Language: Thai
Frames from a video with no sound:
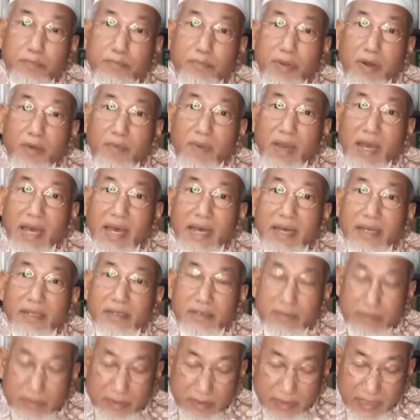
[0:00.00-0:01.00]
เพราะว่า
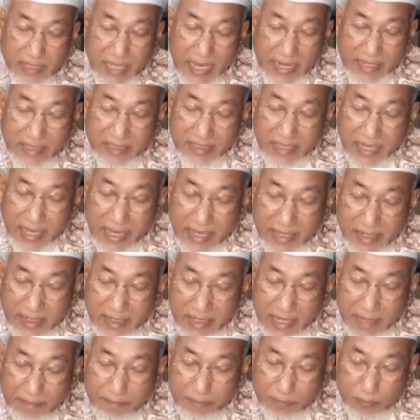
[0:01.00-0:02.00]
ขัดแย้ง
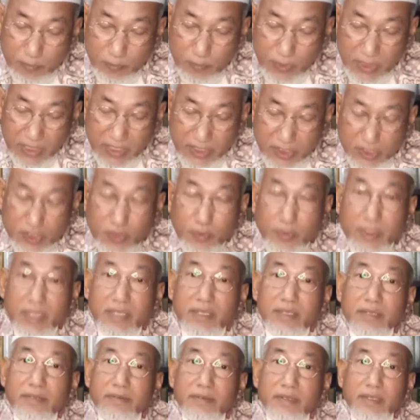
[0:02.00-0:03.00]
กับวิถีชีวิต
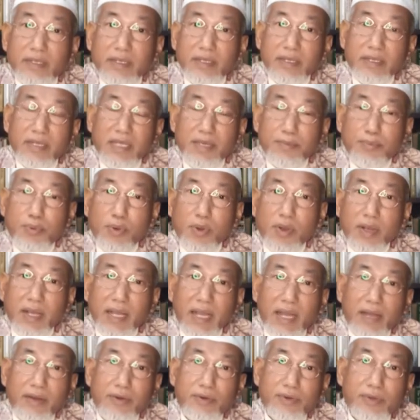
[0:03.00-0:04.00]
ที่พวก
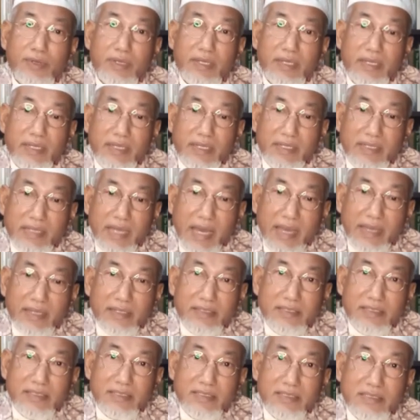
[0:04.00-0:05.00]
เขาได้
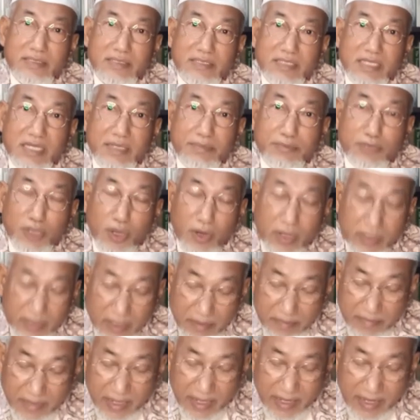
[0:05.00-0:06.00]
สืบทอด
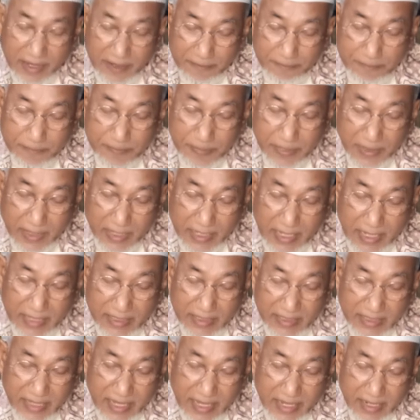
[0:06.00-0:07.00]
กันมา ขัด
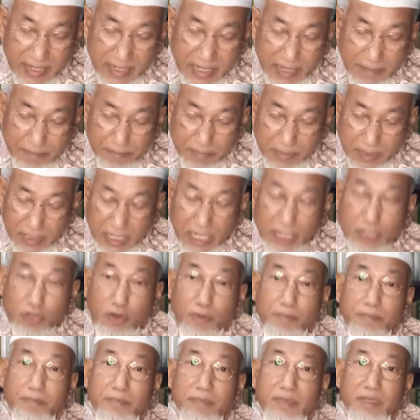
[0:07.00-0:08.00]
แย้งกับขน
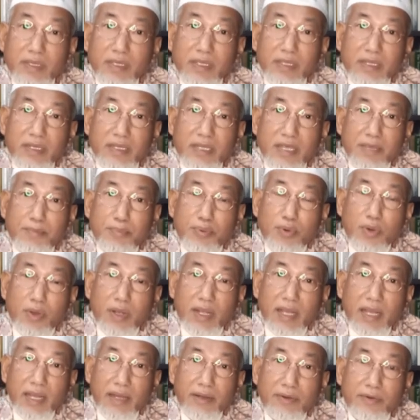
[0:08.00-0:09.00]
บที่พวก
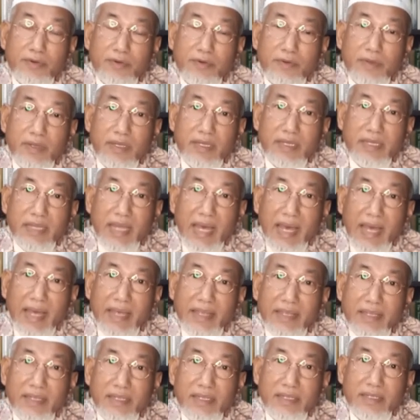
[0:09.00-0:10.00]
เขาได้
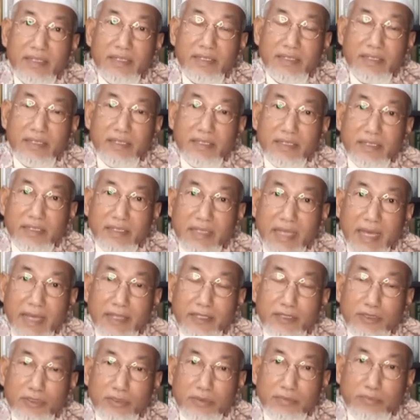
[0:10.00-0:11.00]
ได้
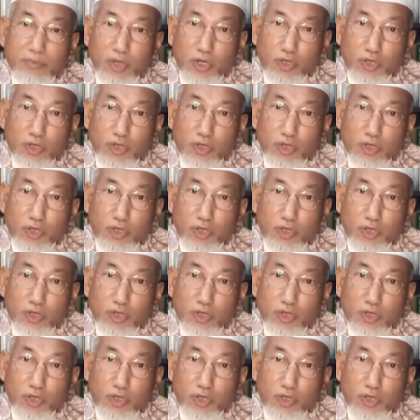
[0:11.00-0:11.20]
ม